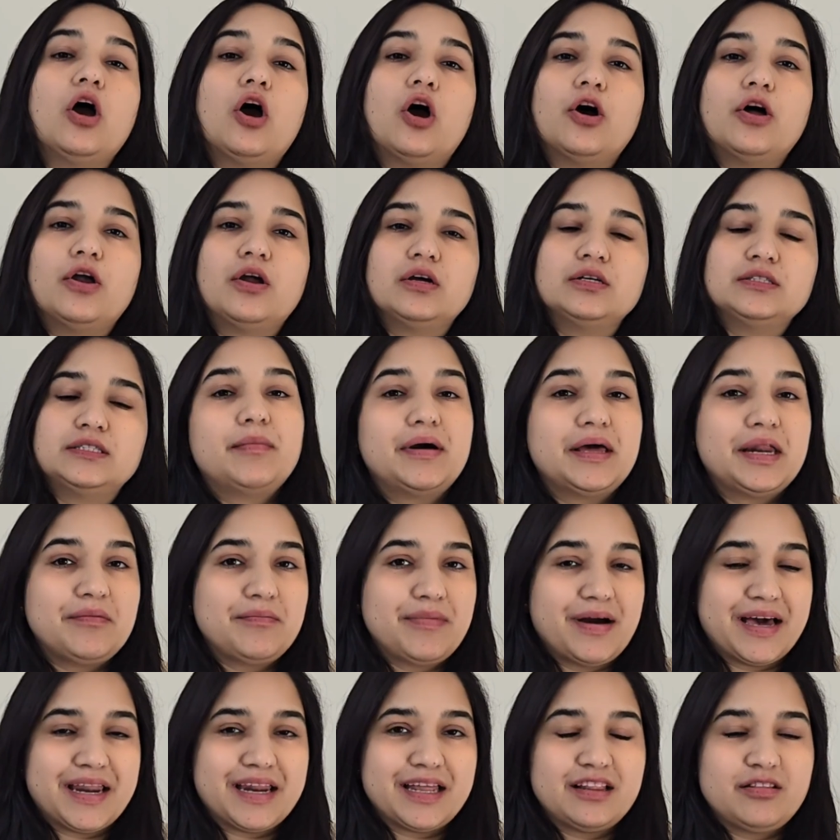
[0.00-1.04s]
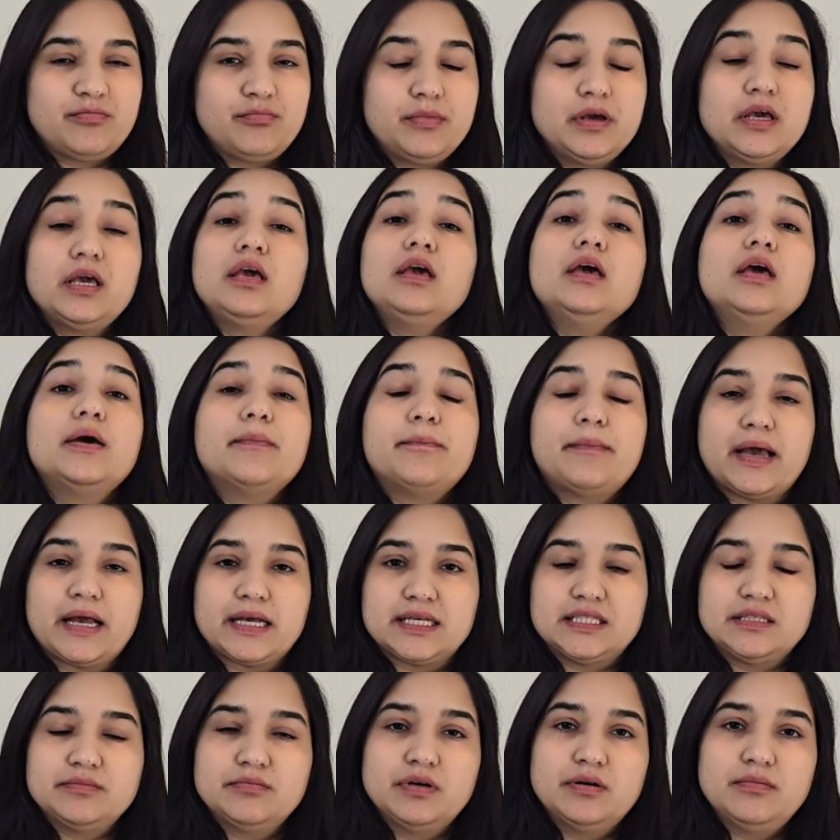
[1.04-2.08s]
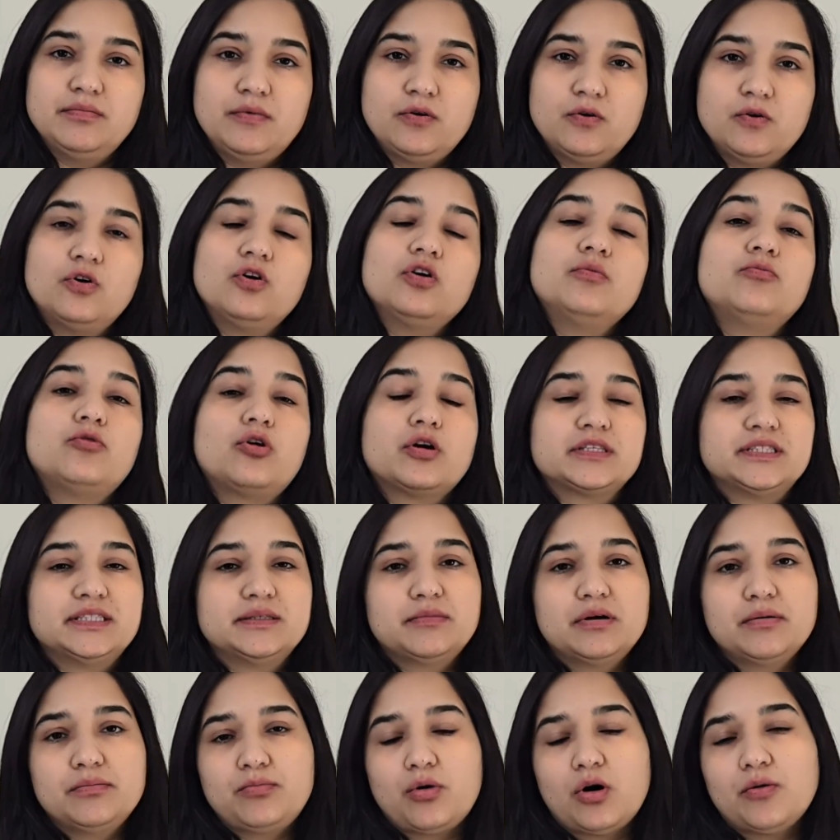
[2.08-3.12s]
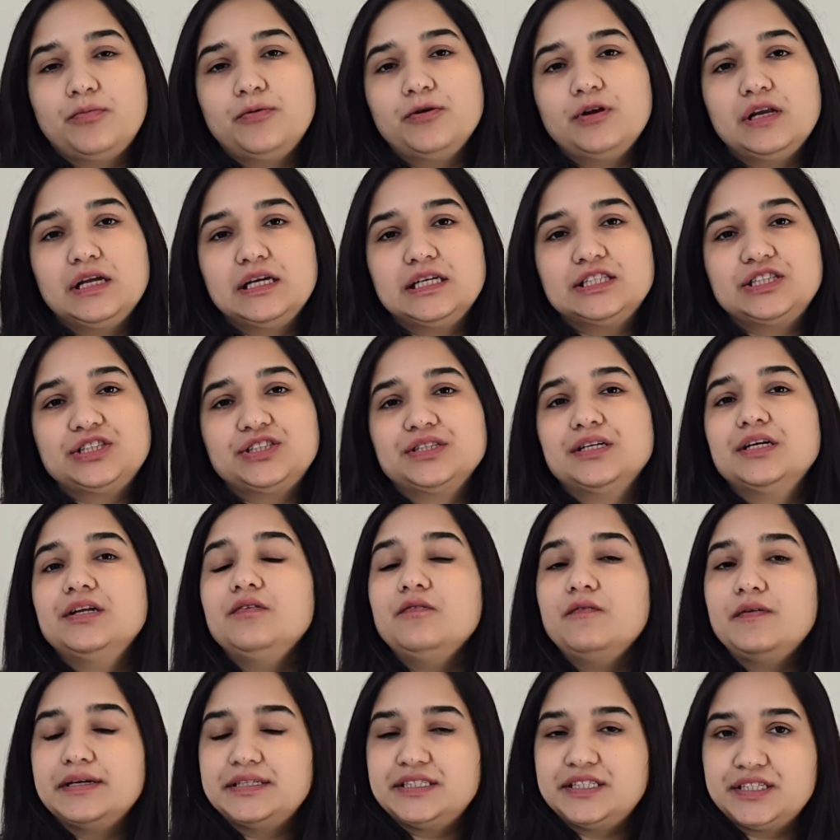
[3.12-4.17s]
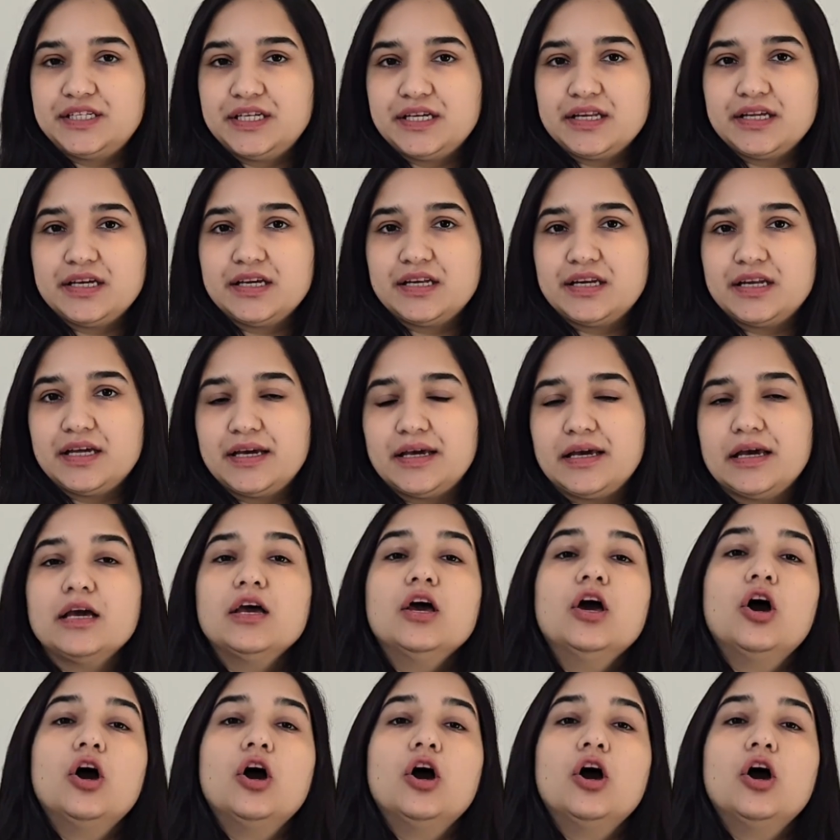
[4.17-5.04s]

और हमारे भारत में मैक्सिमम लोग मैक्सिमम पॉपुलेशन वेजिटेरियन है